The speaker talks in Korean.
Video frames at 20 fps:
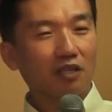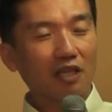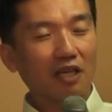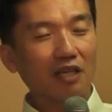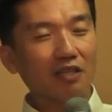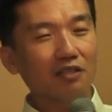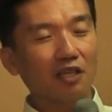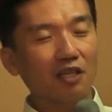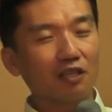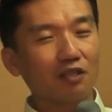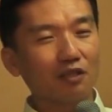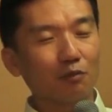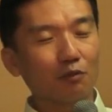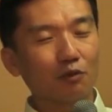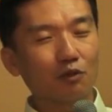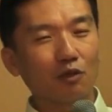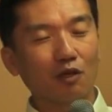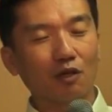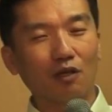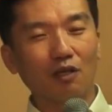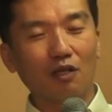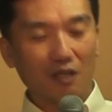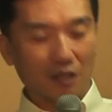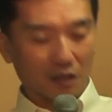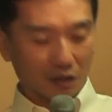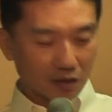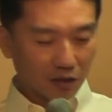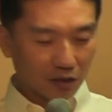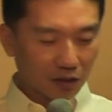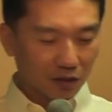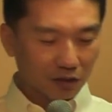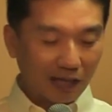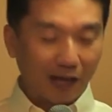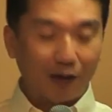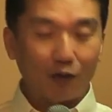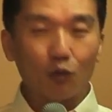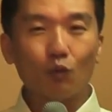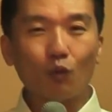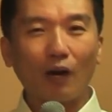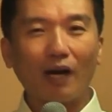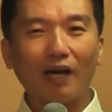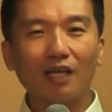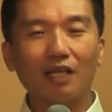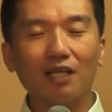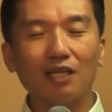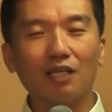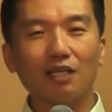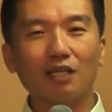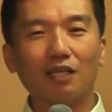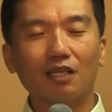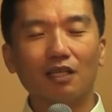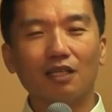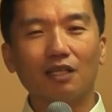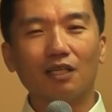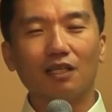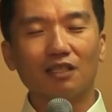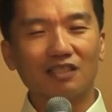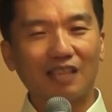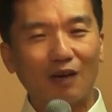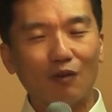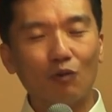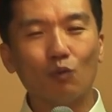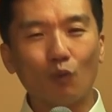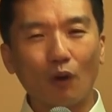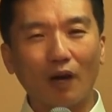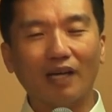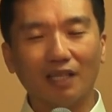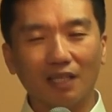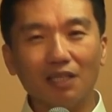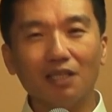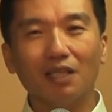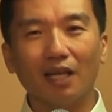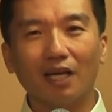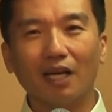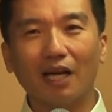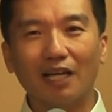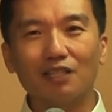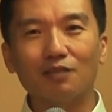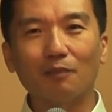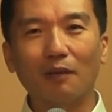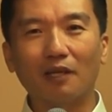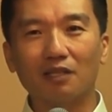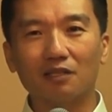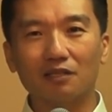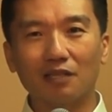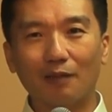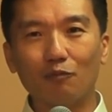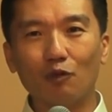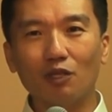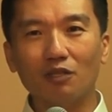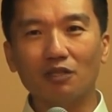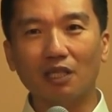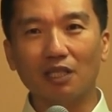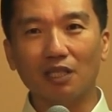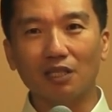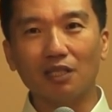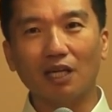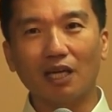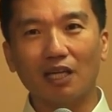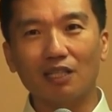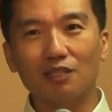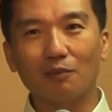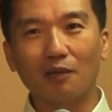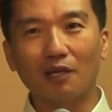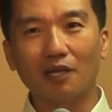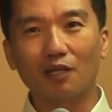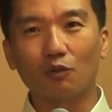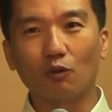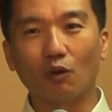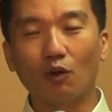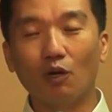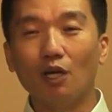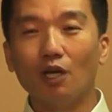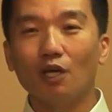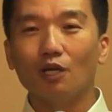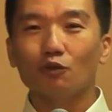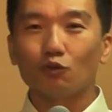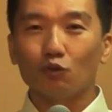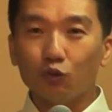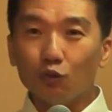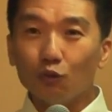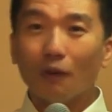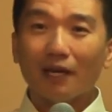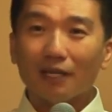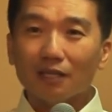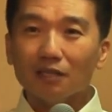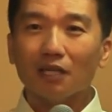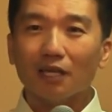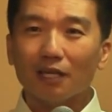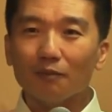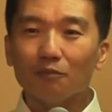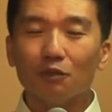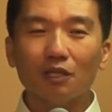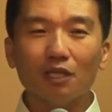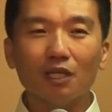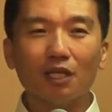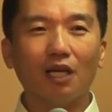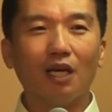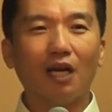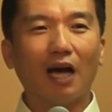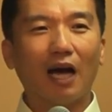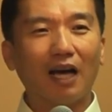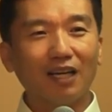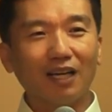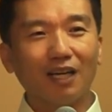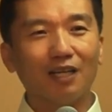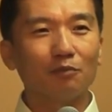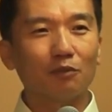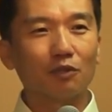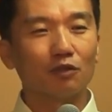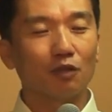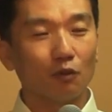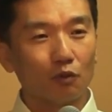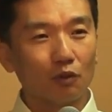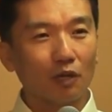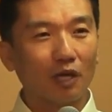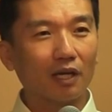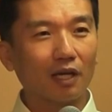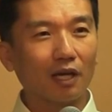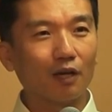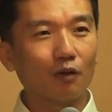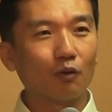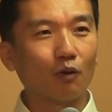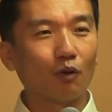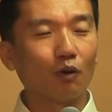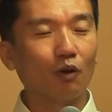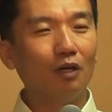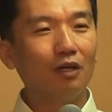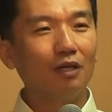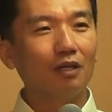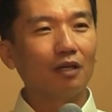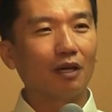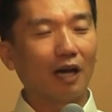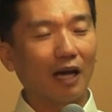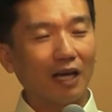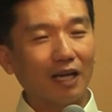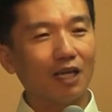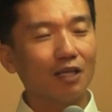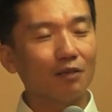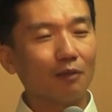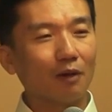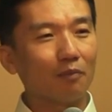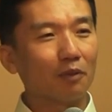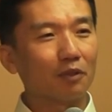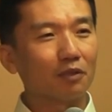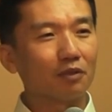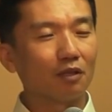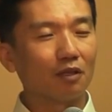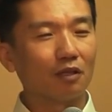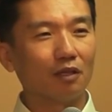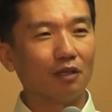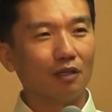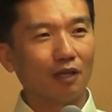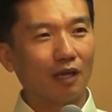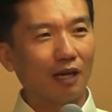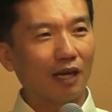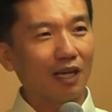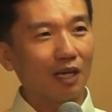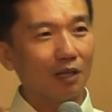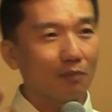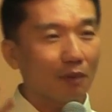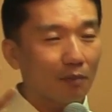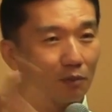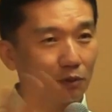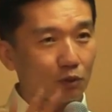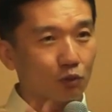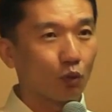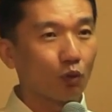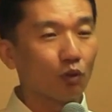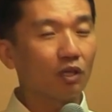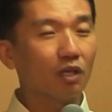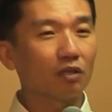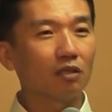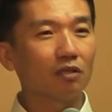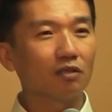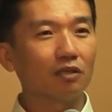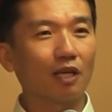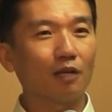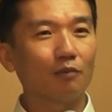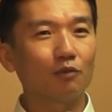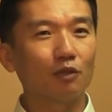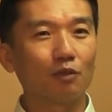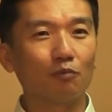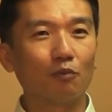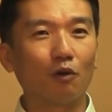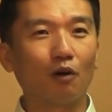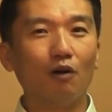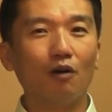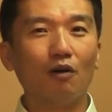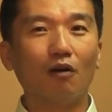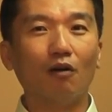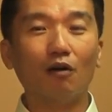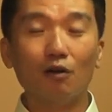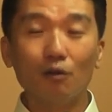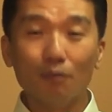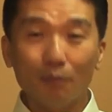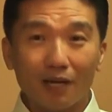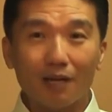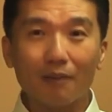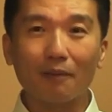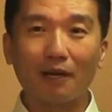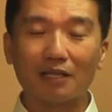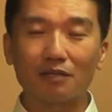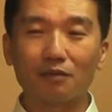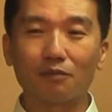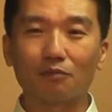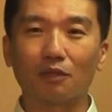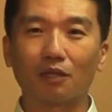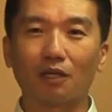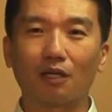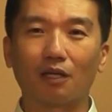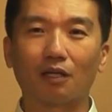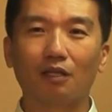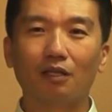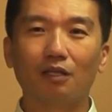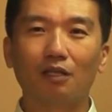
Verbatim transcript: 창세기 때부터 그 사울 왕이 사울 왕 이때까지만 사무엘상 이때까지만 해도 수많은 사람들이 하나님을 서운하게 하고 아, 하나님 앞에서 하나님 앞에서 돌이켰던 사람들이 뭐 얼마나 많습니까?